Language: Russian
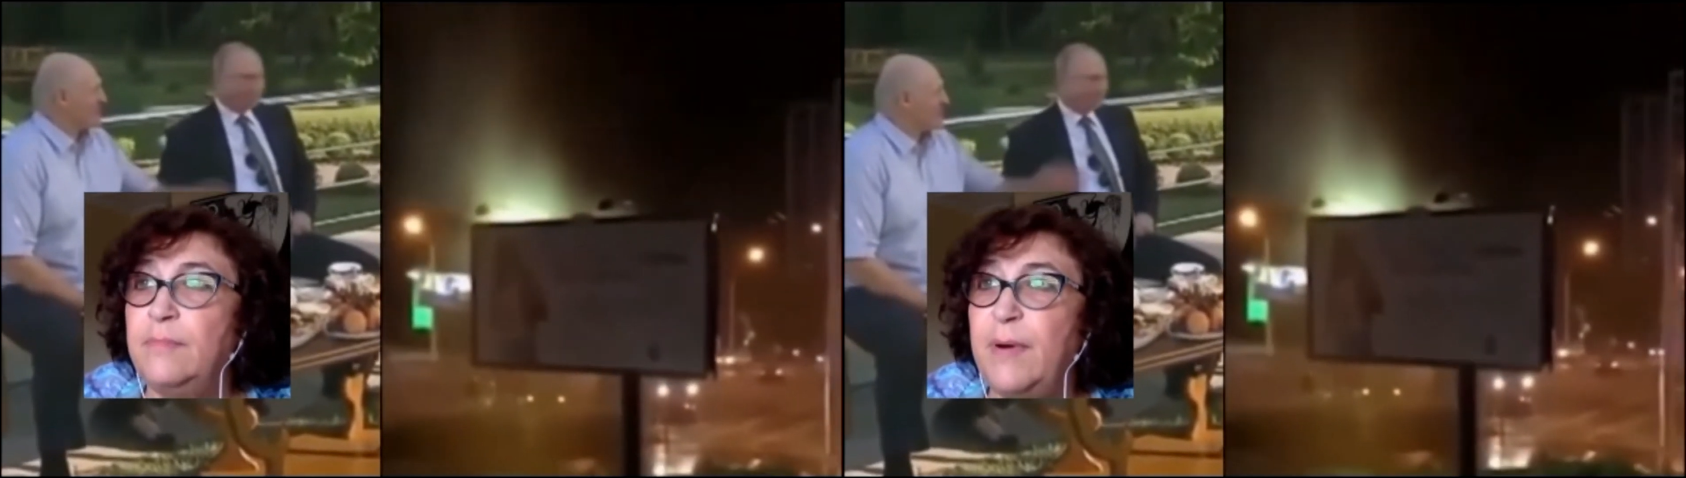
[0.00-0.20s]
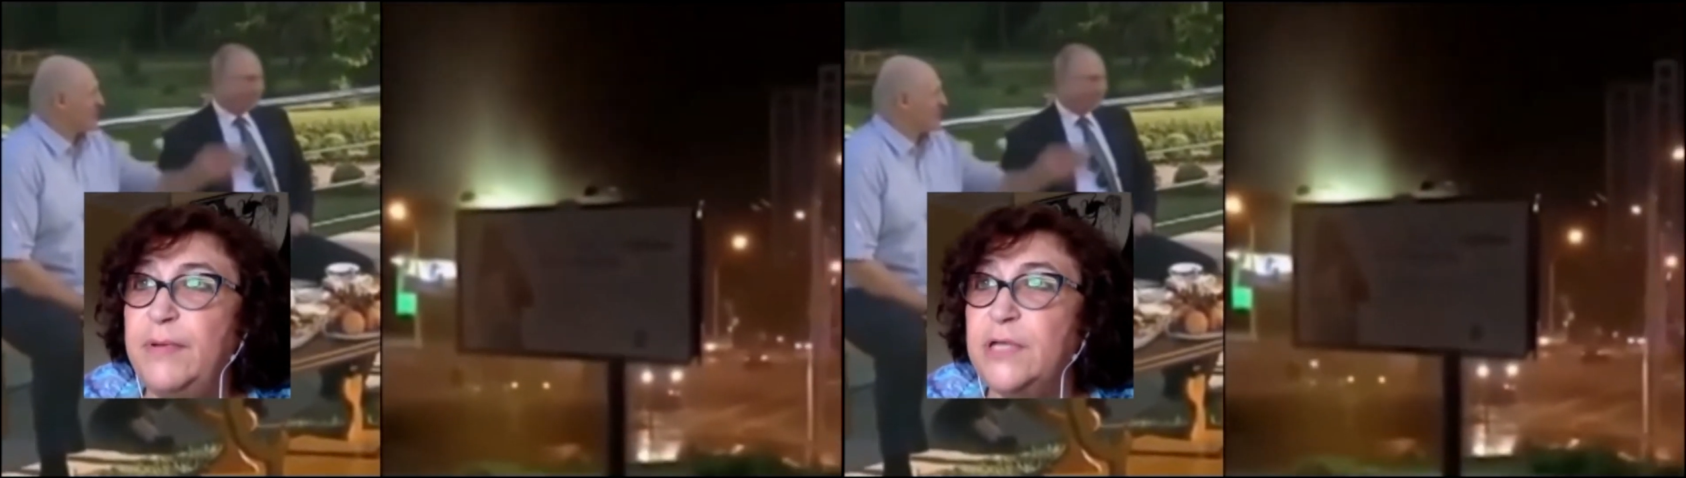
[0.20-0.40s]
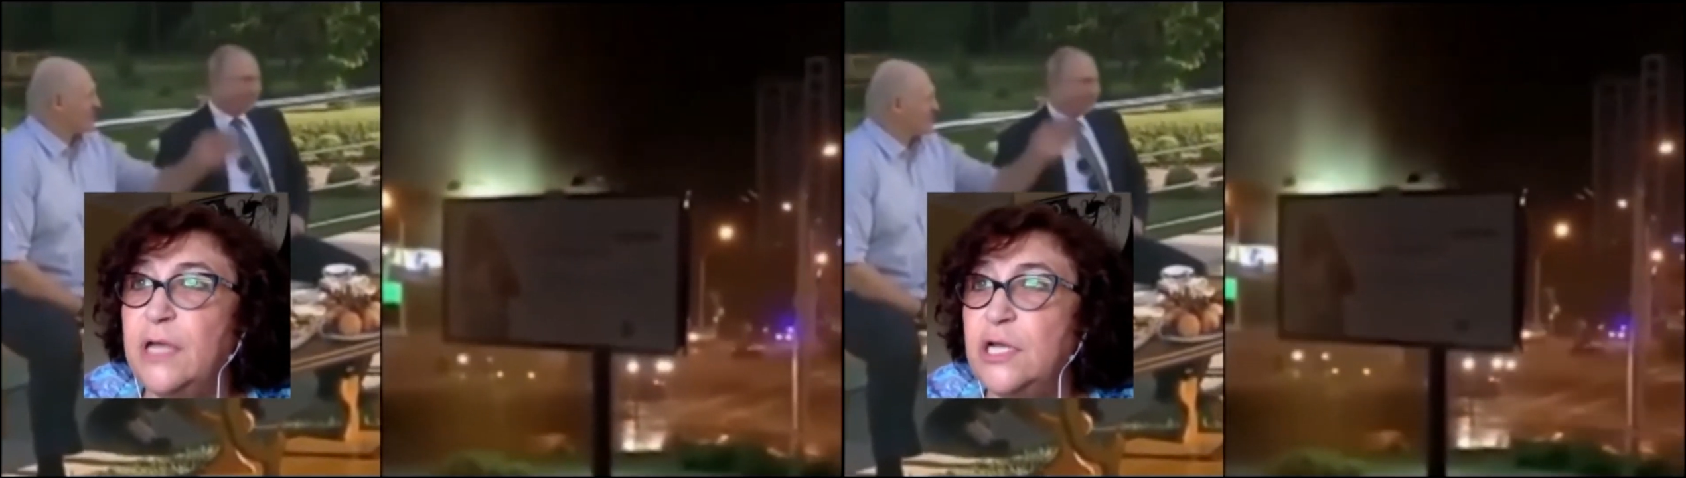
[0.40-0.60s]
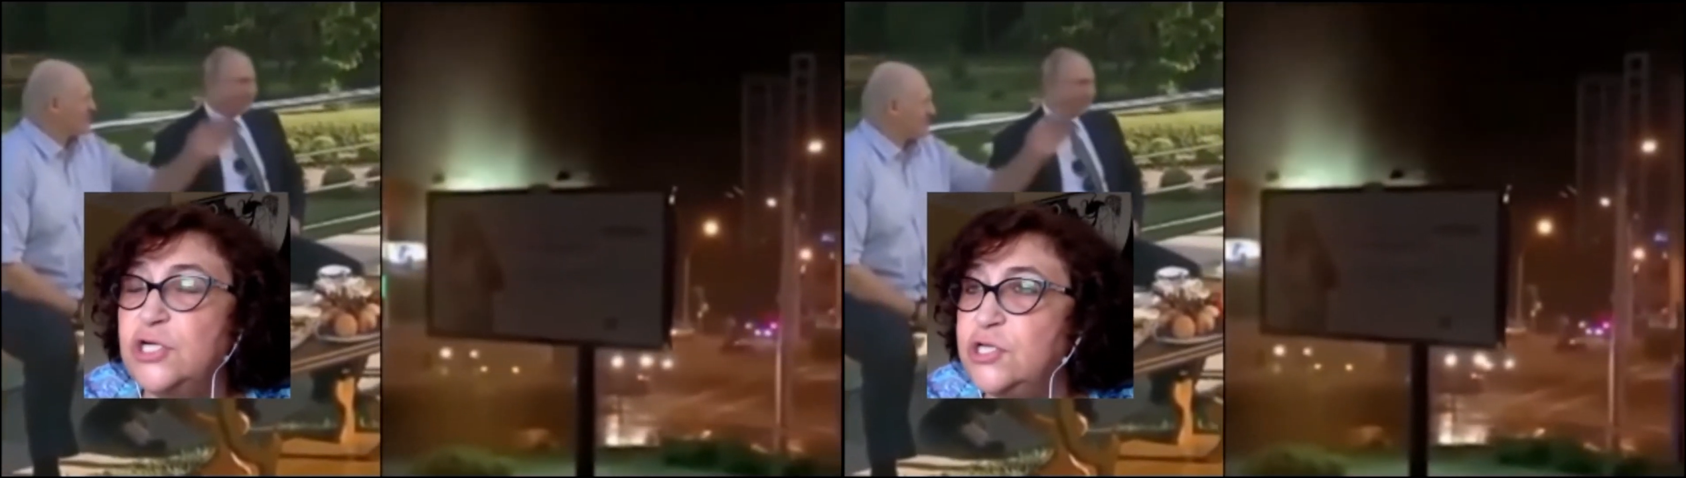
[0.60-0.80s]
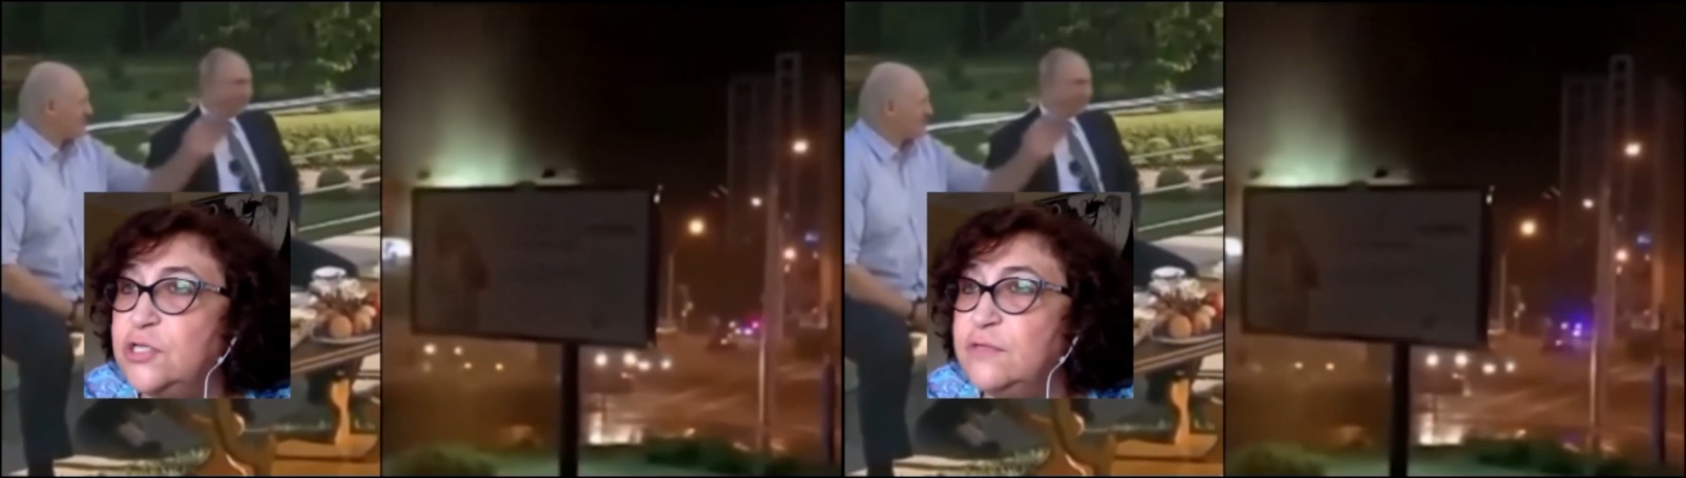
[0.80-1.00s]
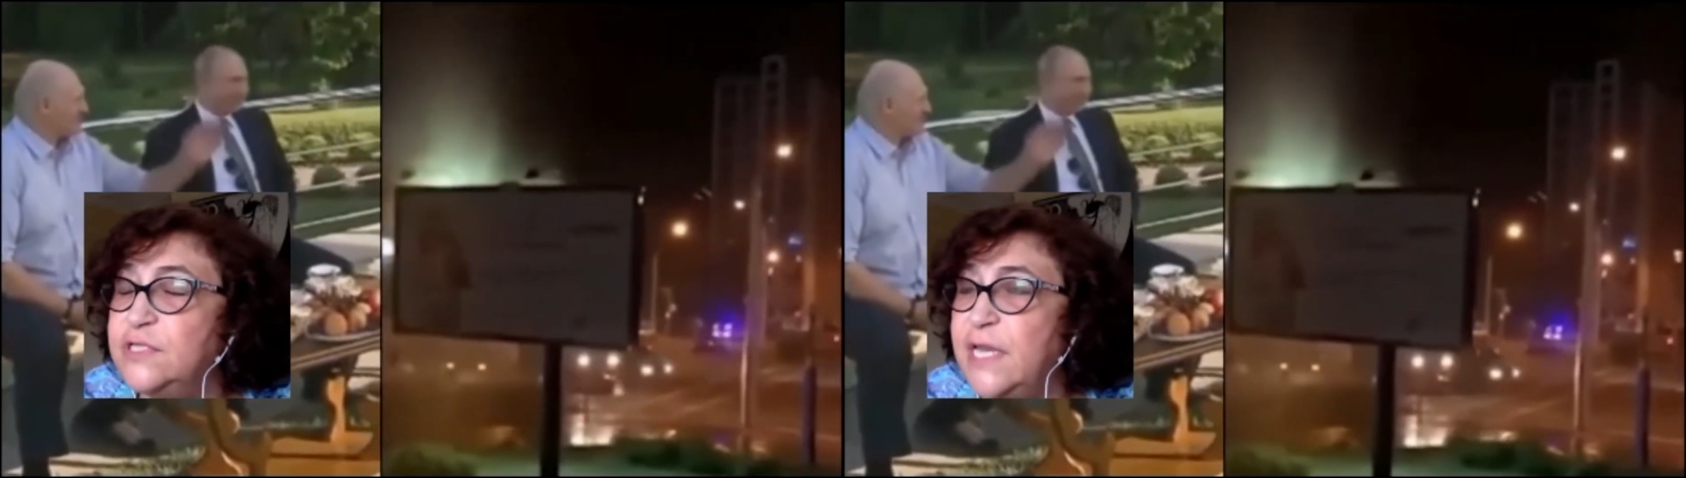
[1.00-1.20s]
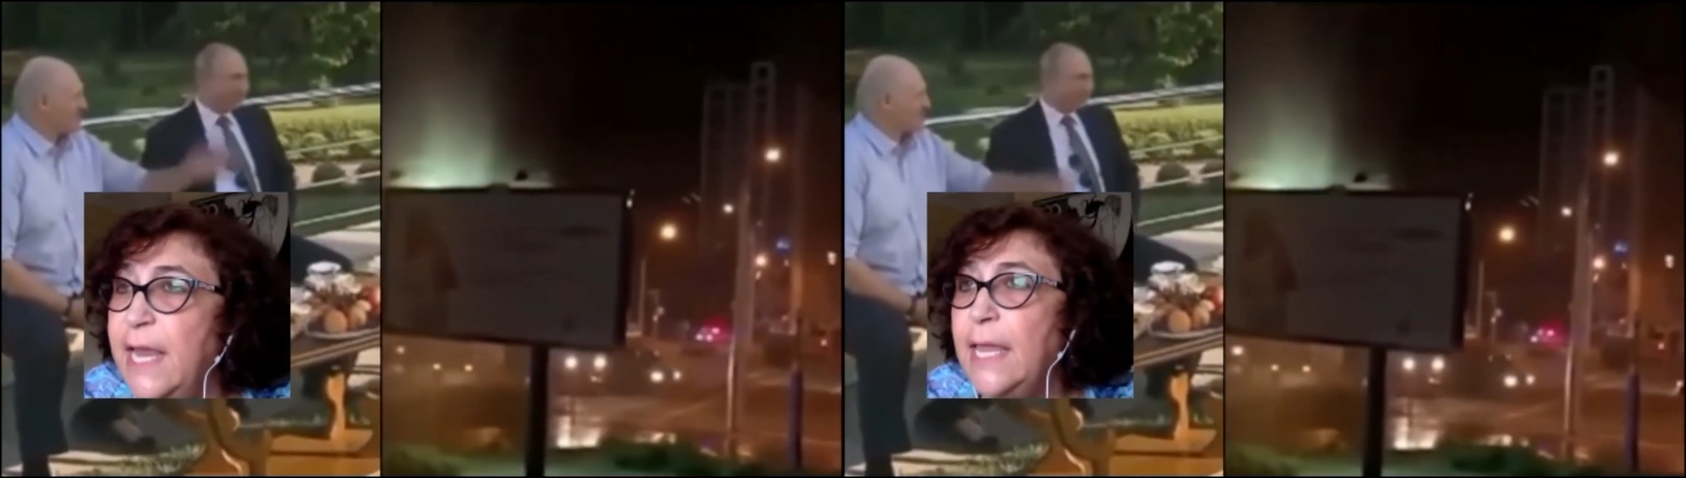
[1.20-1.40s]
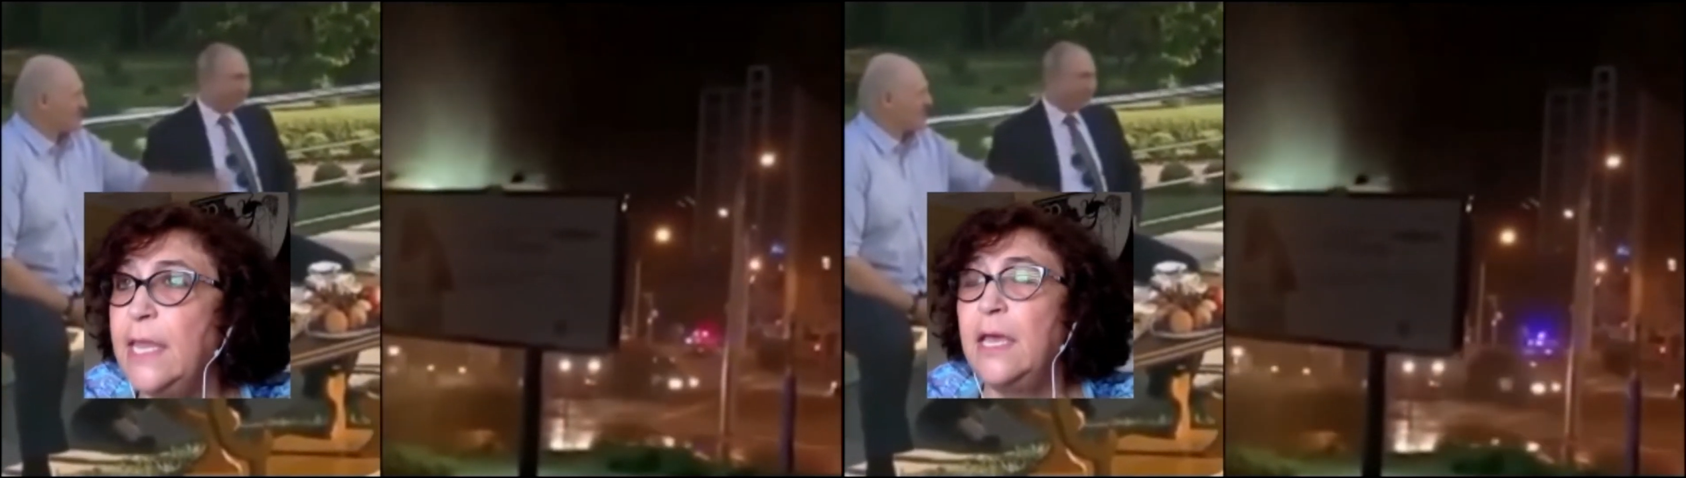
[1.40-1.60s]
попытка лишить его
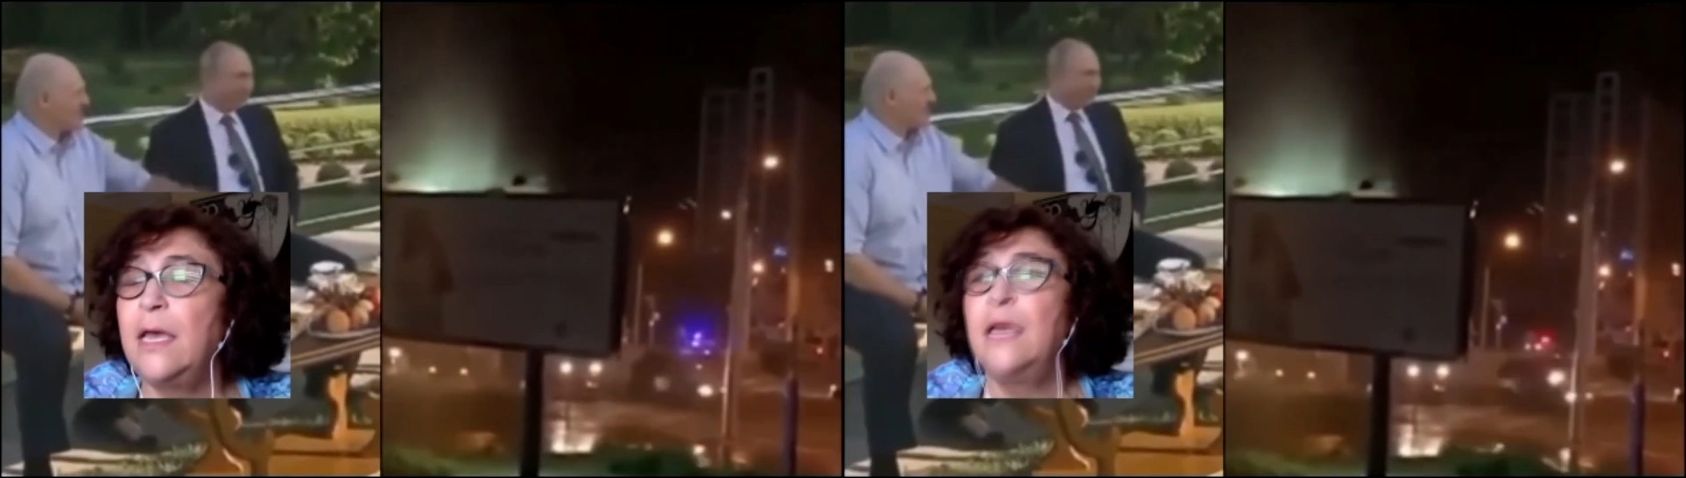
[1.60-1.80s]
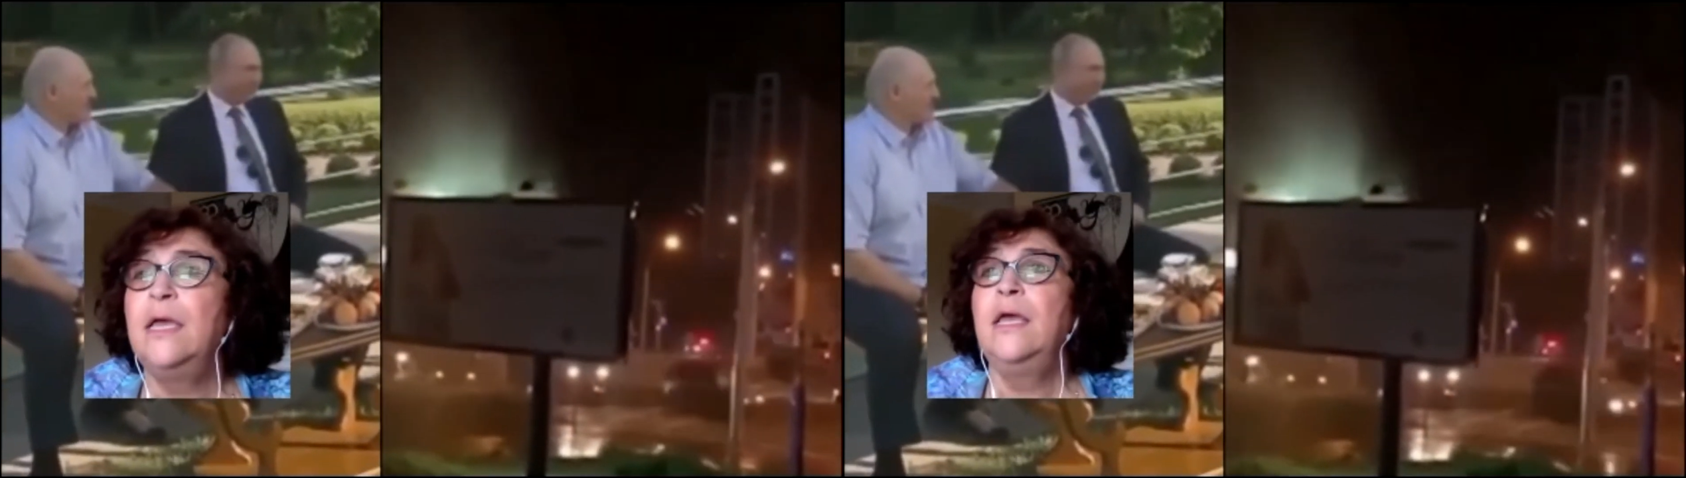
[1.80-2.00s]
зрения,